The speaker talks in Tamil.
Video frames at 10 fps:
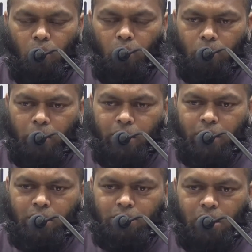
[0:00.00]
ஒரு
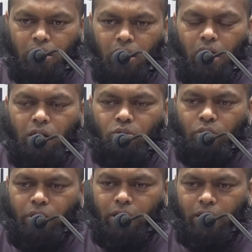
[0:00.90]
மனிதன்
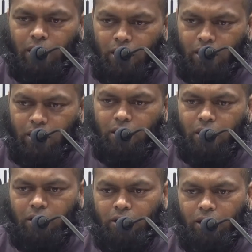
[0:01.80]
சக்கராத்துடைய நிலையில்
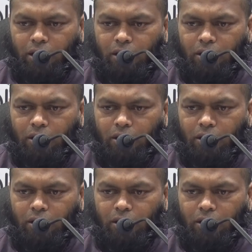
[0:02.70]
இருந்து